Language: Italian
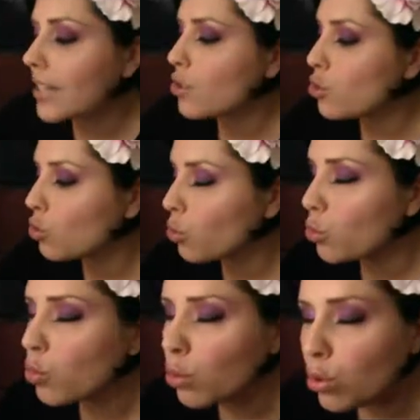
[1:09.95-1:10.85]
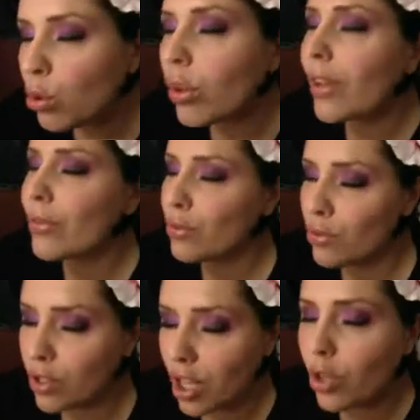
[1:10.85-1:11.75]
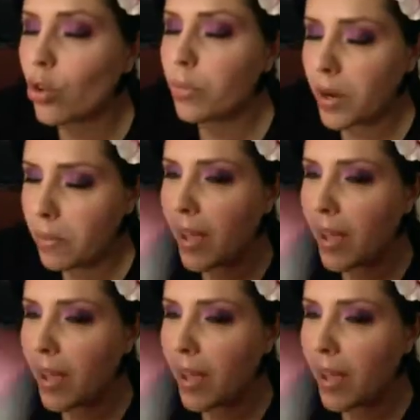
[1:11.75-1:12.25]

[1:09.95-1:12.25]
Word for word: assoluto che funzionano per